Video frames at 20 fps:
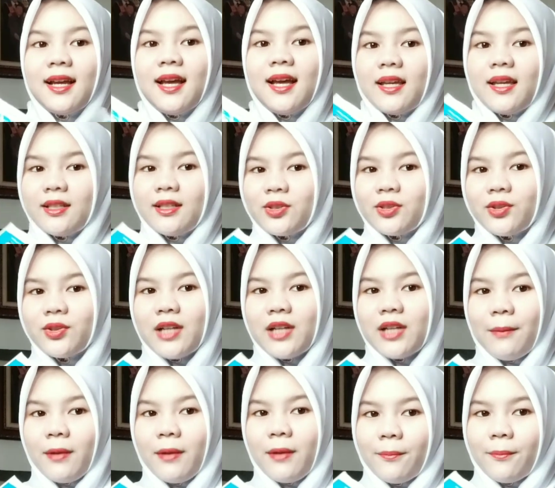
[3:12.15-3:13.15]
itu
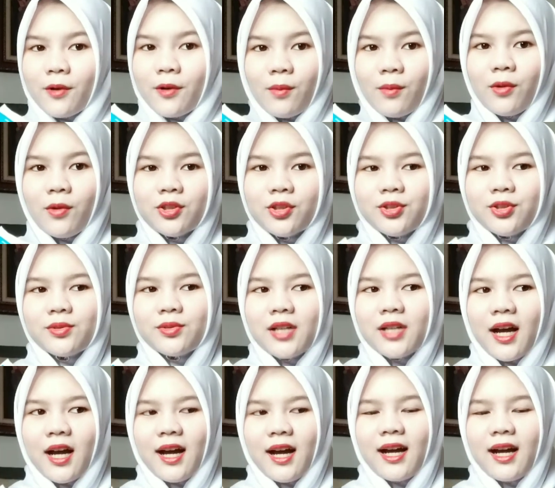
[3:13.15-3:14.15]
dapat promo
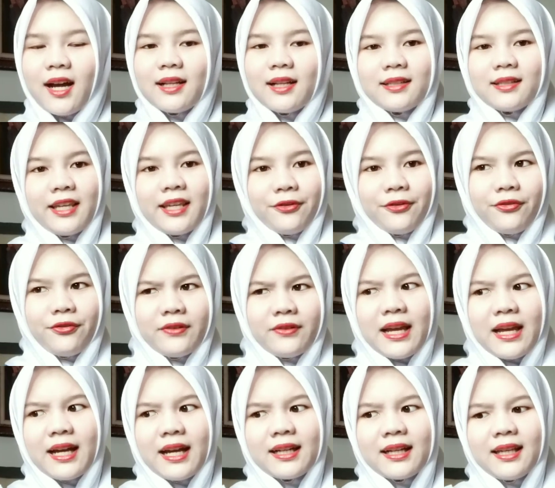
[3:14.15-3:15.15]
juga gift
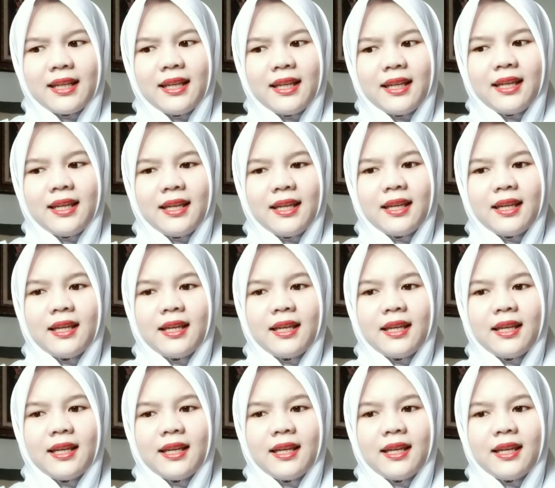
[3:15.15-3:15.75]
dari